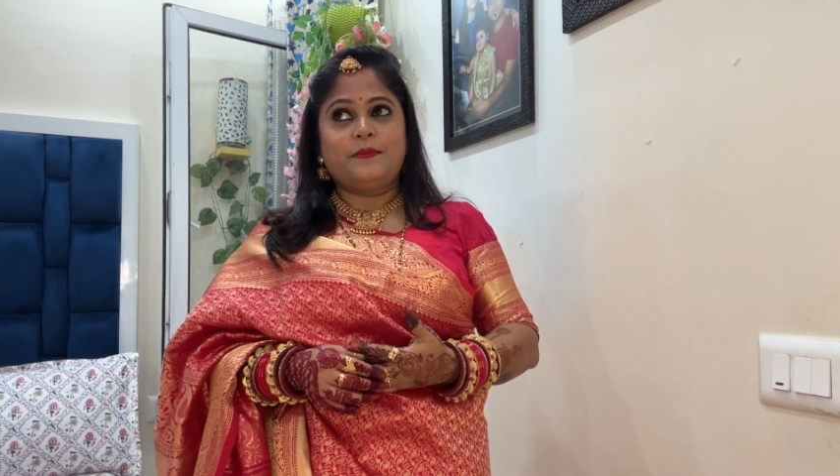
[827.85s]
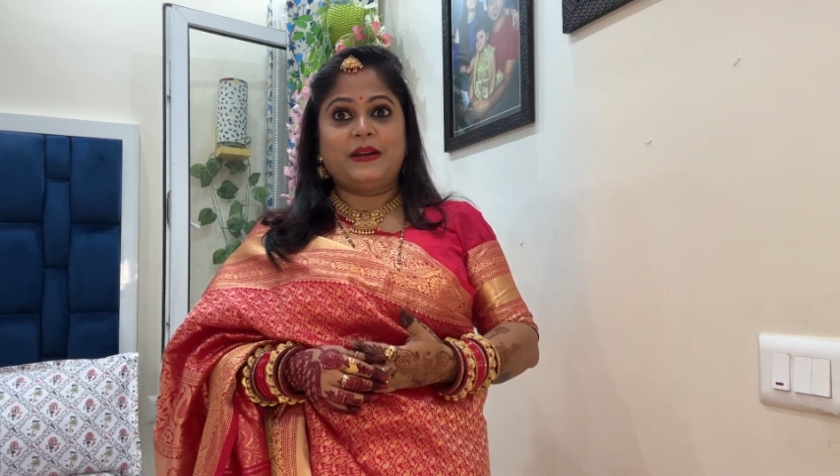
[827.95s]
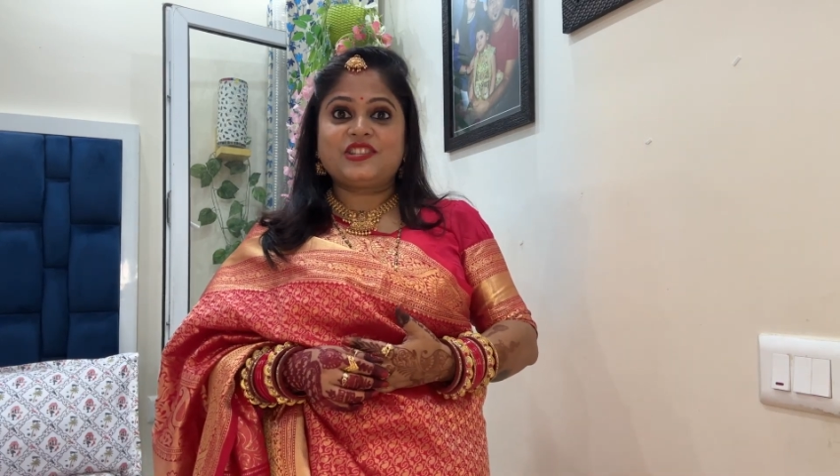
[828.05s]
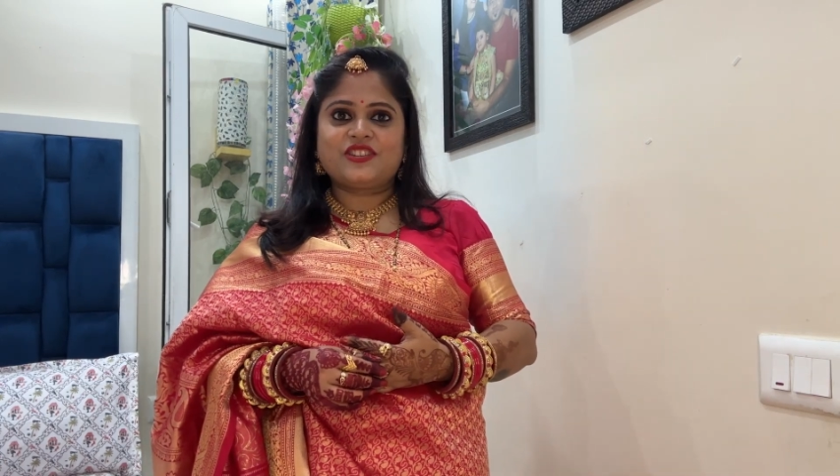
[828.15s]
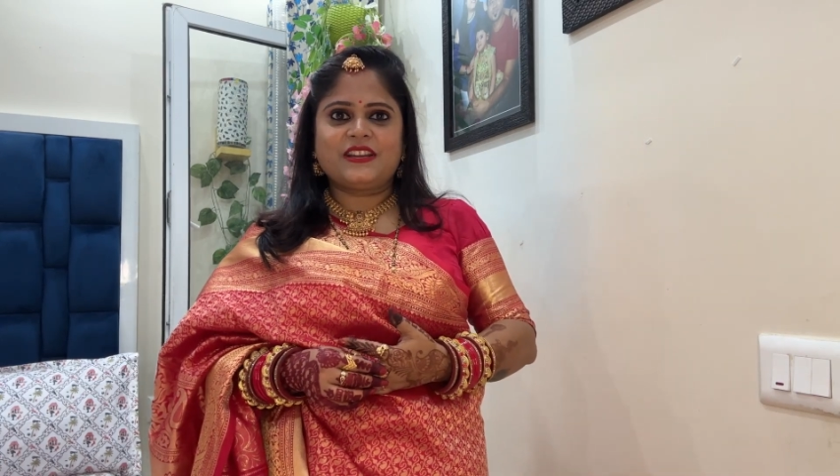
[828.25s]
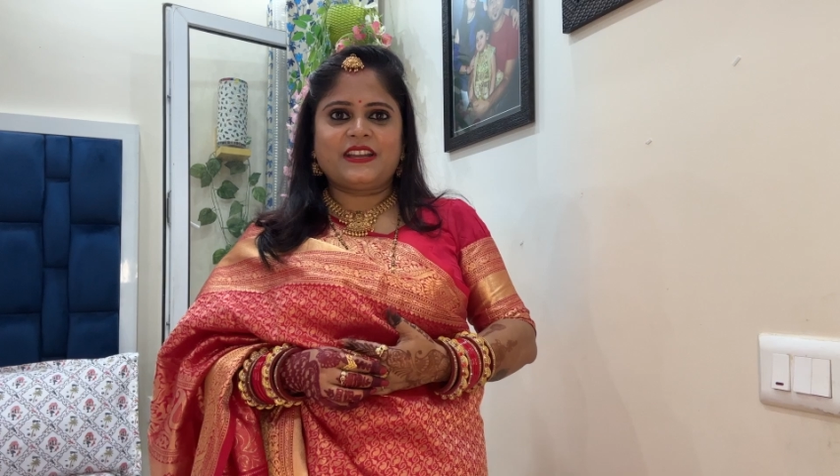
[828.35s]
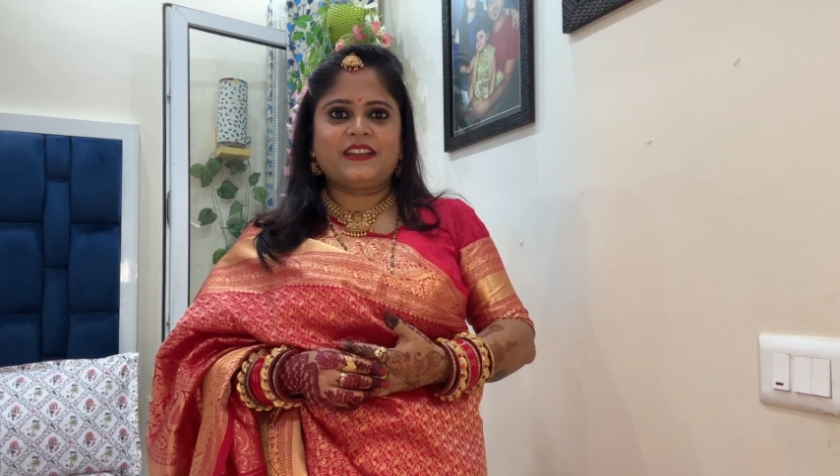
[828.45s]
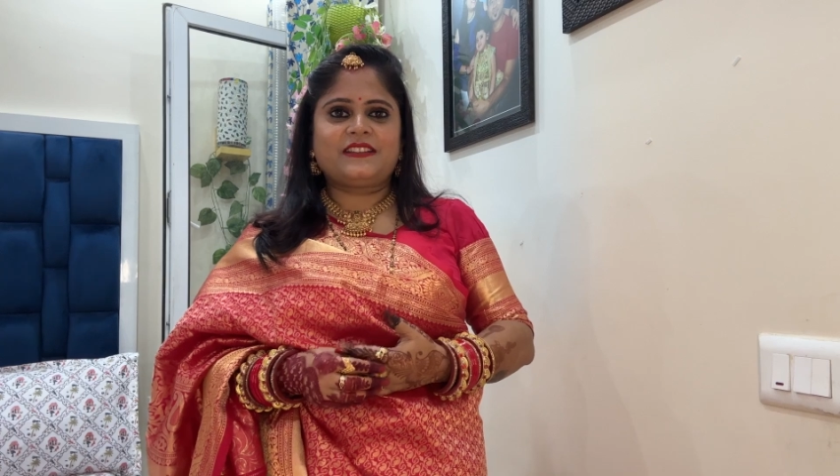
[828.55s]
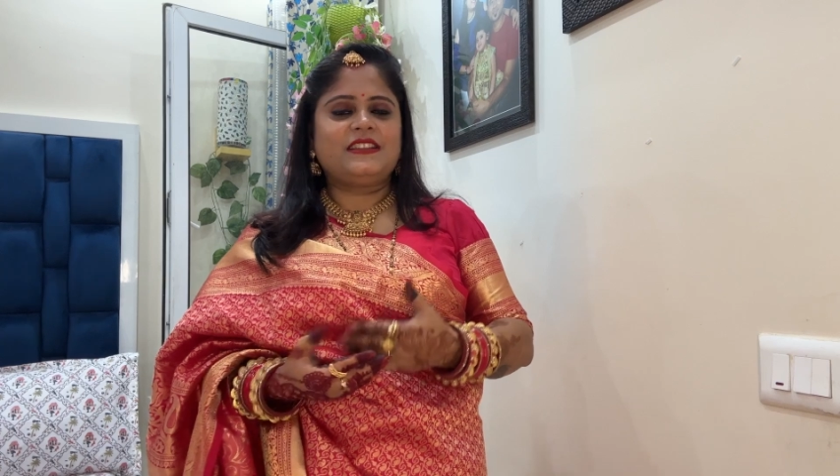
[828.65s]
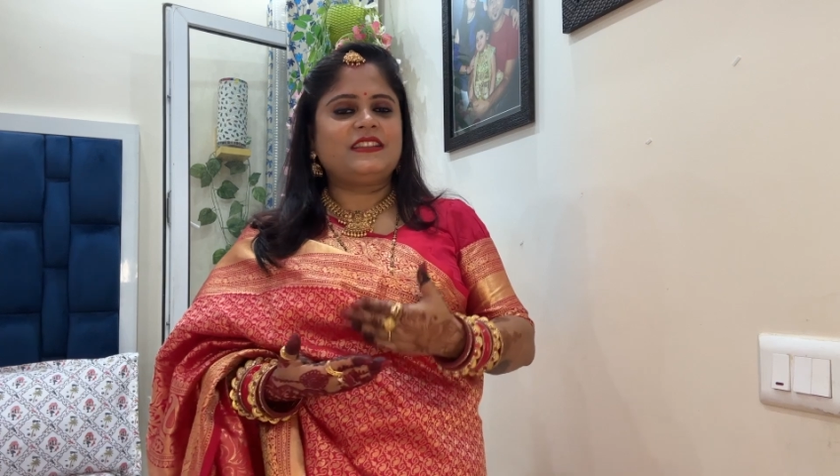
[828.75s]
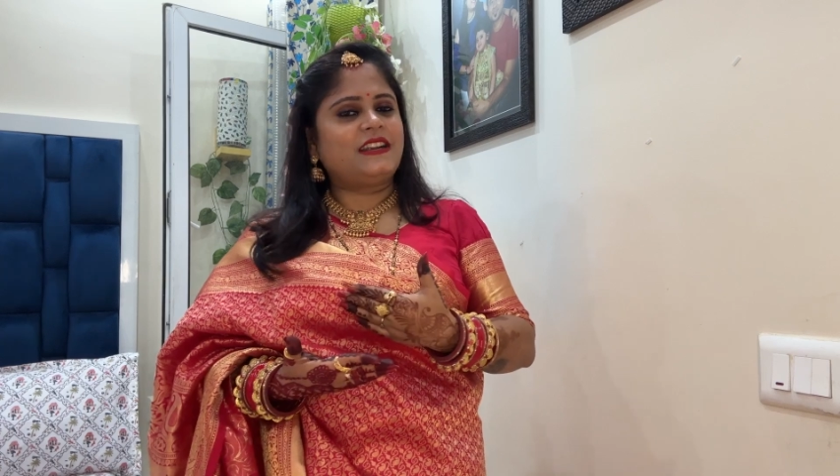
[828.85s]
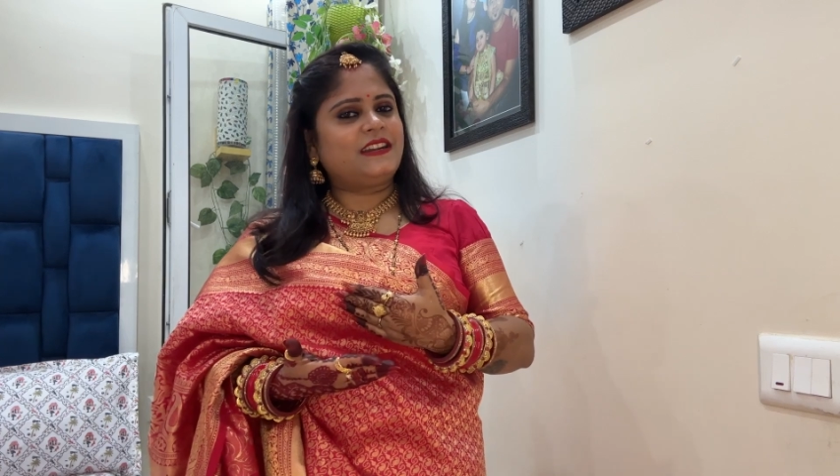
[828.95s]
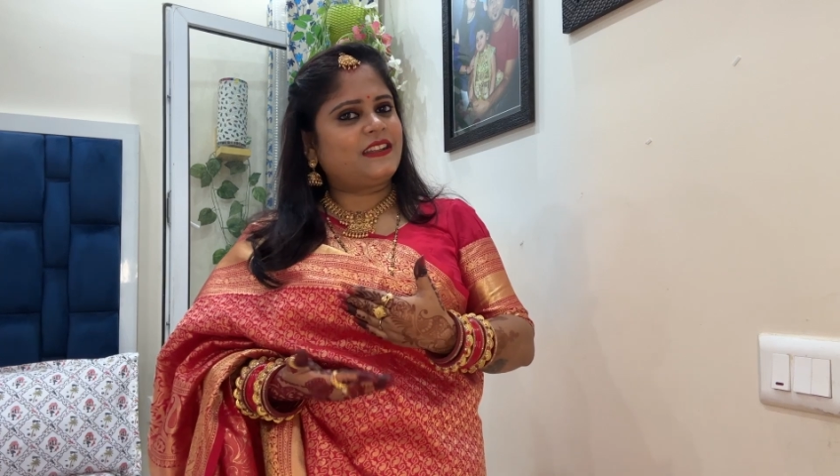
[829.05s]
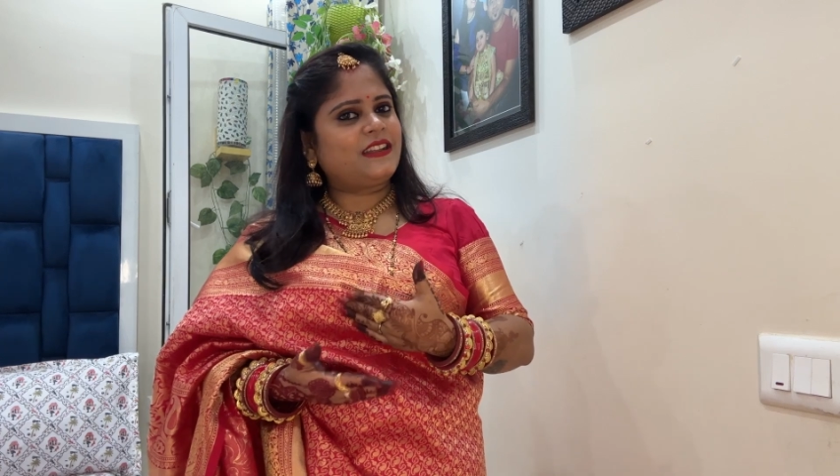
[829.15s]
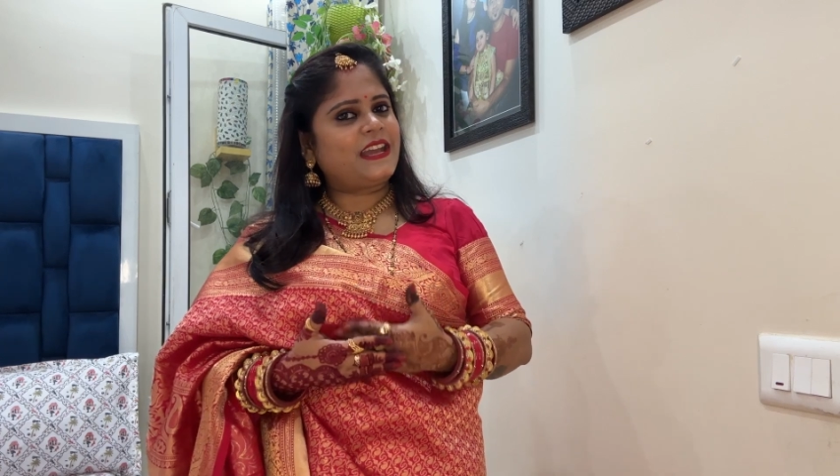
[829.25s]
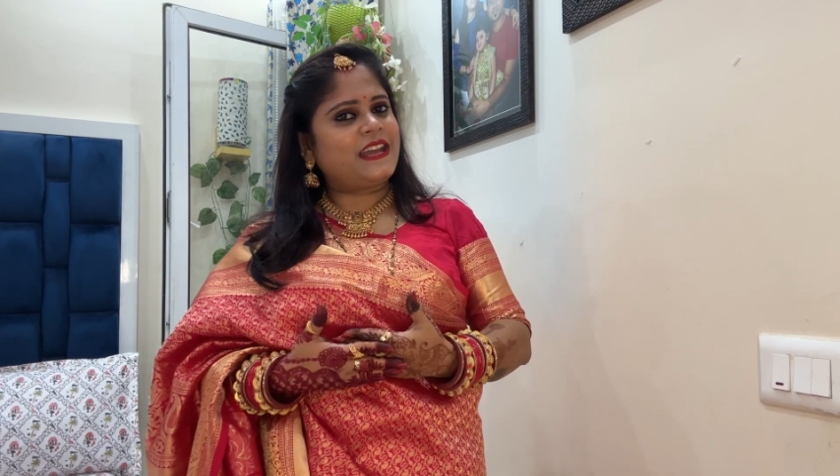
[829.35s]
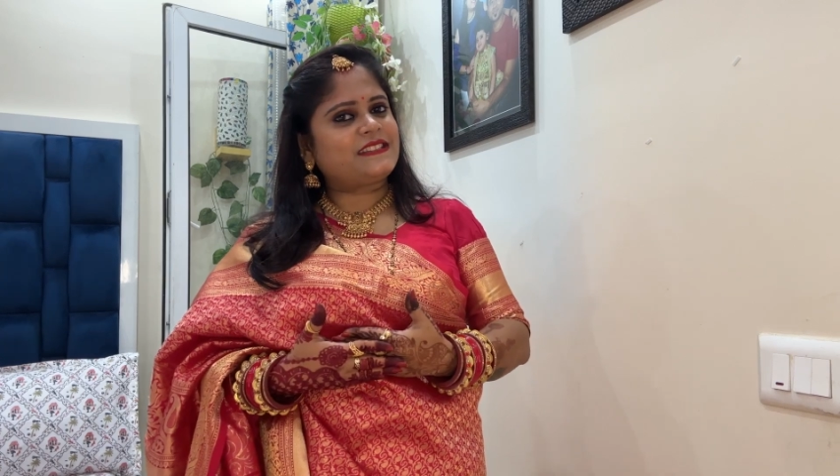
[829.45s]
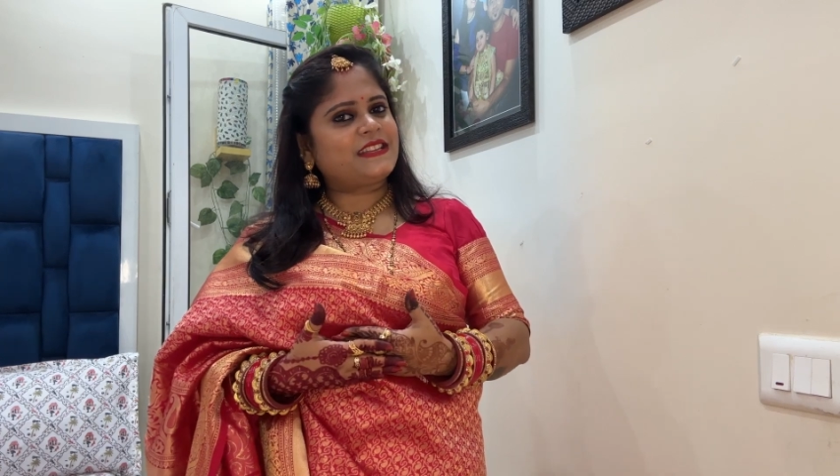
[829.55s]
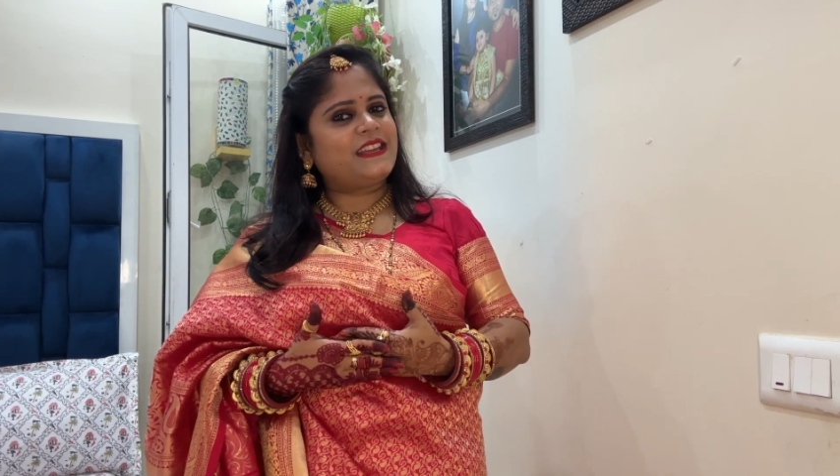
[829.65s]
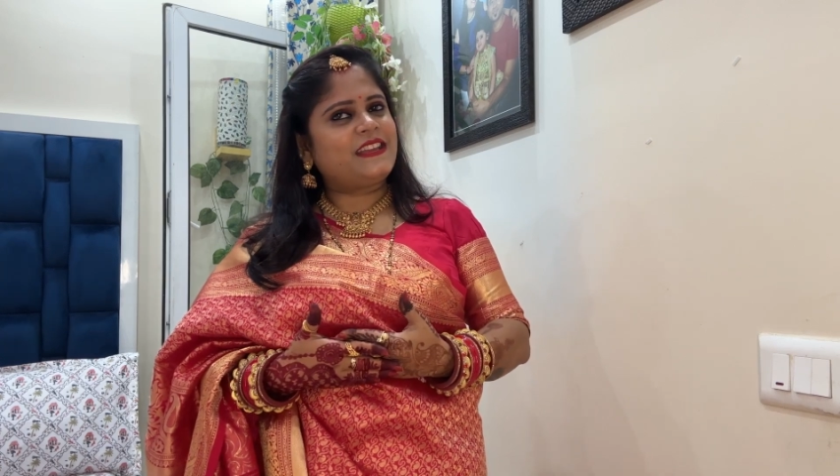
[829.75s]
बच गए हैं तीन घंटे
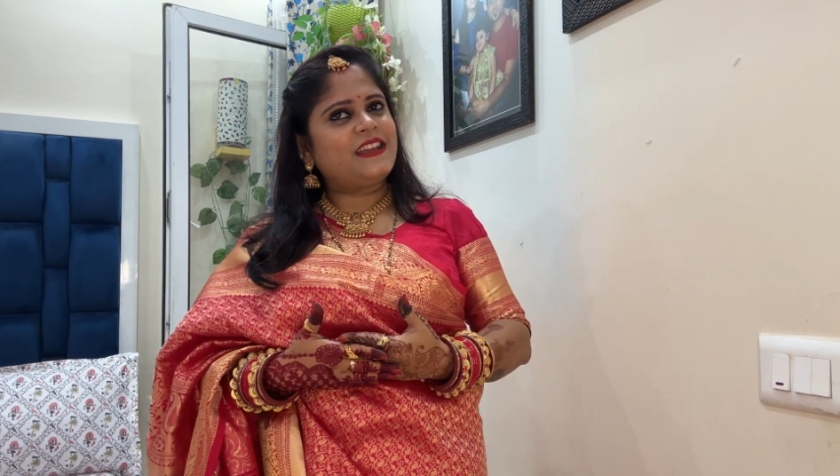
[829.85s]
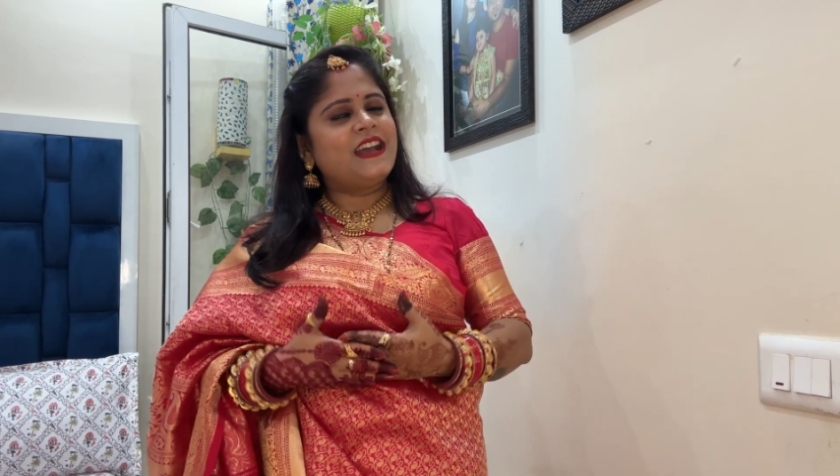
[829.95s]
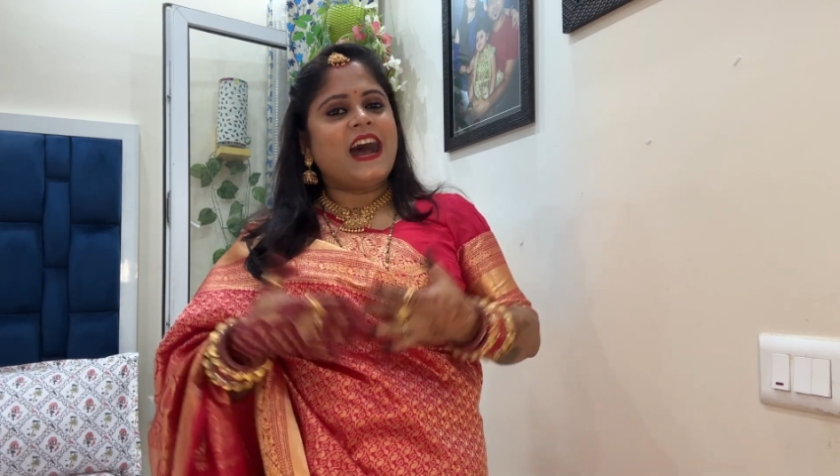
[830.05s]
ऐसे ही